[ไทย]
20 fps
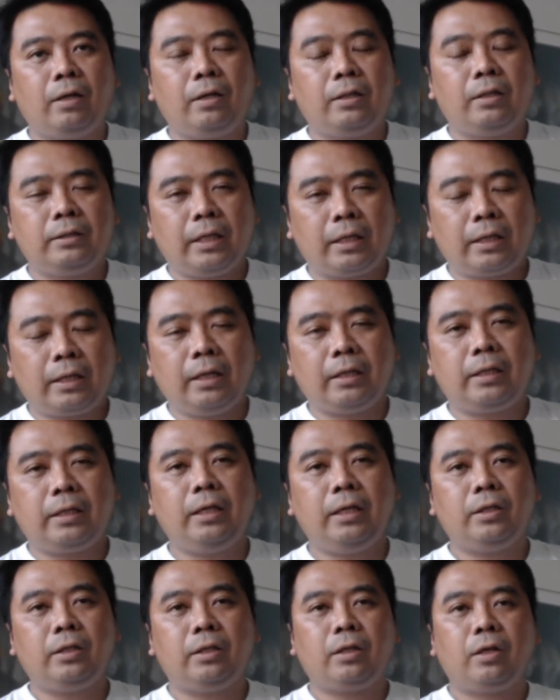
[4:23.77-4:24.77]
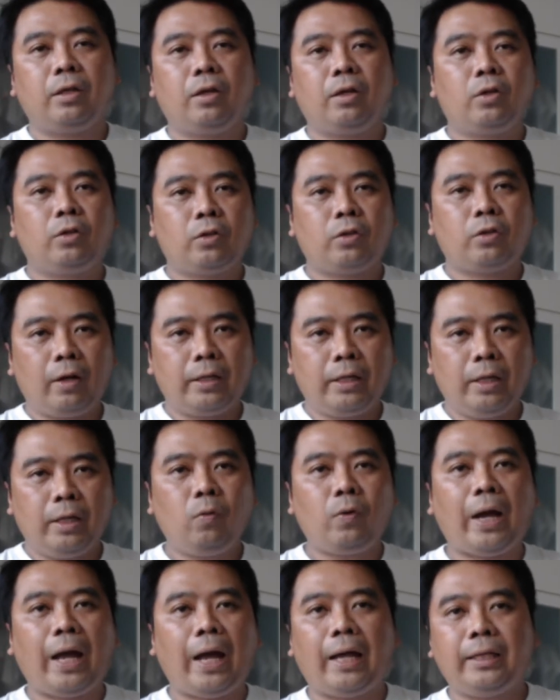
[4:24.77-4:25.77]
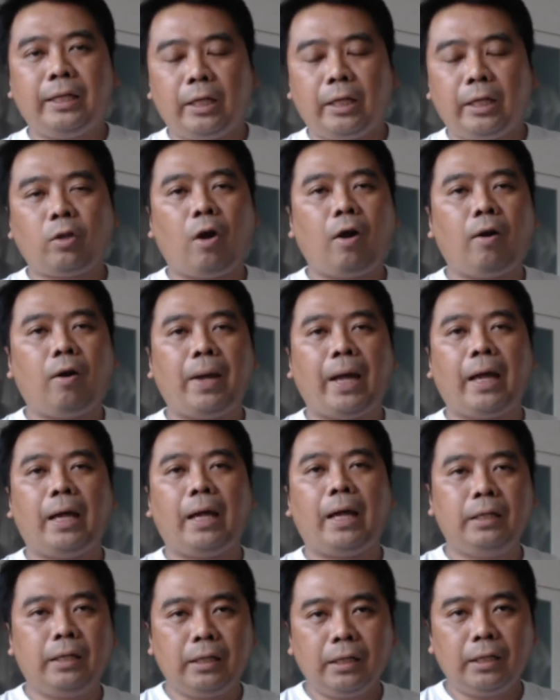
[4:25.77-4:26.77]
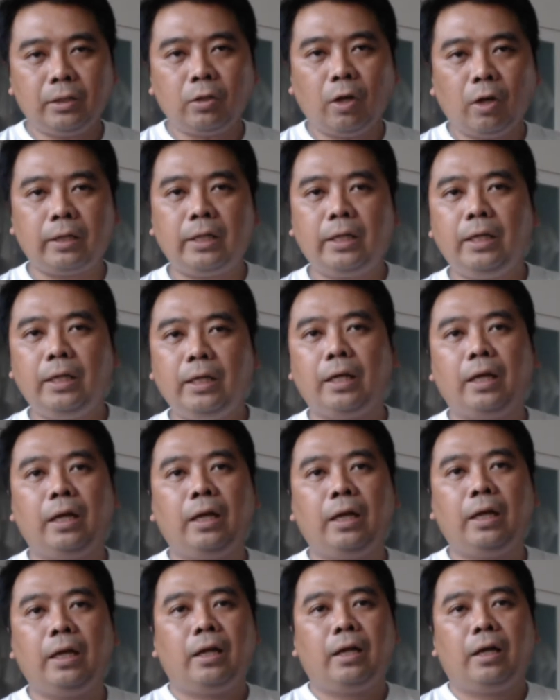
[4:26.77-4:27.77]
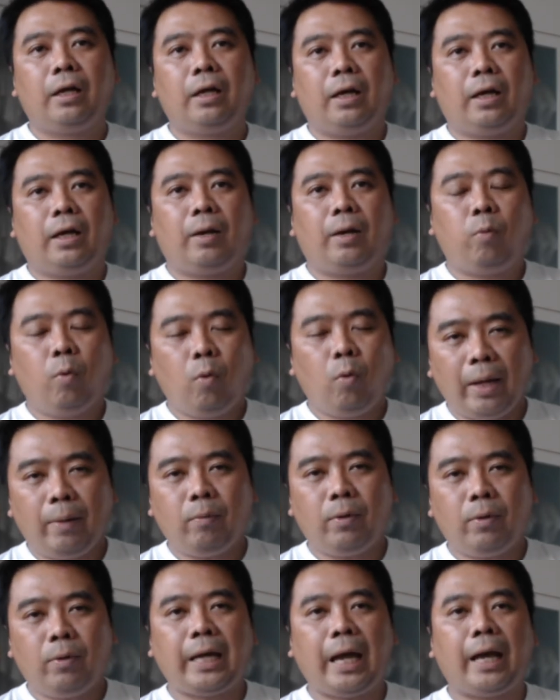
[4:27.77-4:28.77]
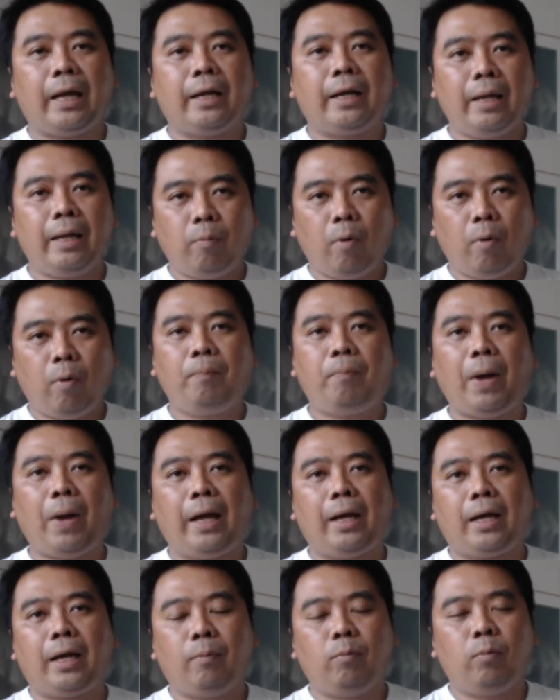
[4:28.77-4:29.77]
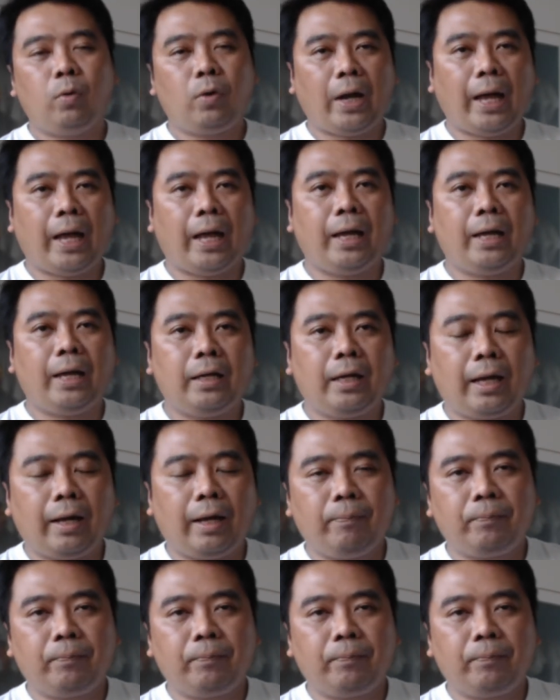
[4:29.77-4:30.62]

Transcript: จะเกิดขึ้นตอนที่ลูกค้าติดต่อมา หรือตอนที่ผู้ให้บริการได้พบปะกับลูกค้านะครับ